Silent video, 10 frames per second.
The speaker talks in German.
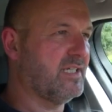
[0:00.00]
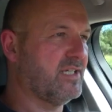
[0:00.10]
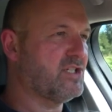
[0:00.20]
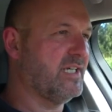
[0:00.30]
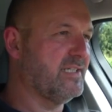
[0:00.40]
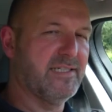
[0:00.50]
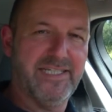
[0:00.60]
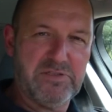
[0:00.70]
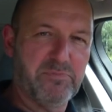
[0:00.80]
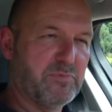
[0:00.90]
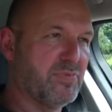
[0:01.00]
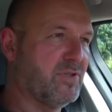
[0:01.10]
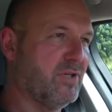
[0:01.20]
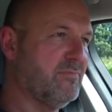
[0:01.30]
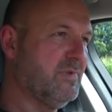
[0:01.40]
er hat anscheinend nicht
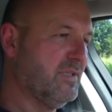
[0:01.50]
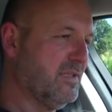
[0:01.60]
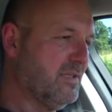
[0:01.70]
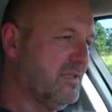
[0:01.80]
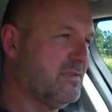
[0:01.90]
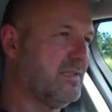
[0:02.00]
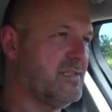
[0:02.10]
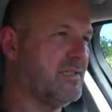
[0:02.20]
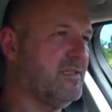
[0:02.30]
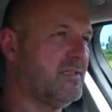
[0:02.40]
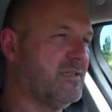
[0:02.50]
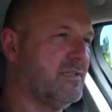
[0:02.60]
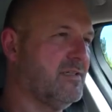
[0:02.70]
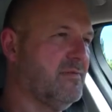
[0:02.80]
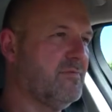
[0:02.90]
mitbekommen, dass ich
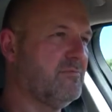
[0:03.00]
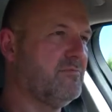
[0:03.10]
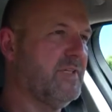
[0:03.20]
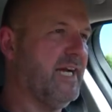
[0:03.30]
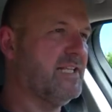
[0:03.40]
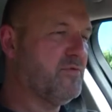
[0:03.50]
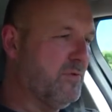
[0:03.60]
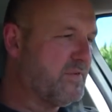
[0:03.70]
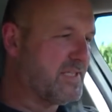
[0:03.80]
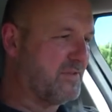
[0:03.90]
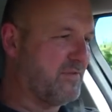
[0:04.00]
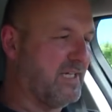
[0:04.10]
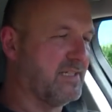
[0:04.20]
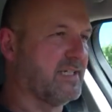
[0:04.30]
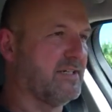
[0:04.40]
äh, mehr als 50
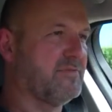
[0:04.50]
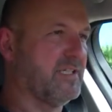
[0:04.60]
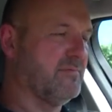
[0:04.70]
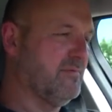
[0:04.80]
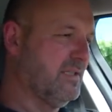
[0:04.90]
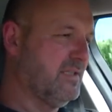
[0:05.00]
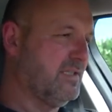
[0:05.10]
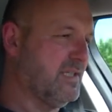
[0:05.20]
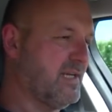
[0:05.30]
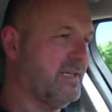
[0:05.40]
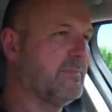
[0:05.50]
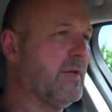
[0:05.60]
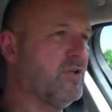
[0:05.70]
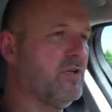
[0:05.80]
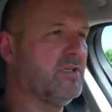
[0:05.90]
fahren darf, denn hier zeigt ihm
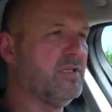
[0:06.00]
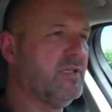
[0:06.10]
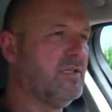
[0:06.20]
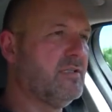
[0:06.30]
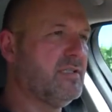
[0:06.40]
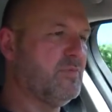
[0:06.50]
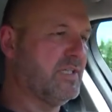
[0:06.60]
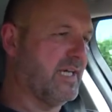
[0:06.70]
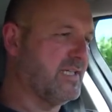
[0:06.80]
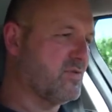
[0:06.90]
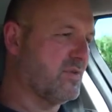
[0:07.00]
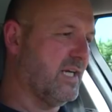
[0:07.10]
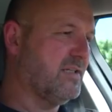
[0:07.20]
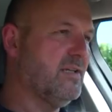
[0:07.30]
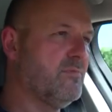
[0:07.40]
immer noch die Begrenzung
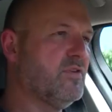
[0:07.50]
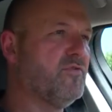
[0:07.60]
an mit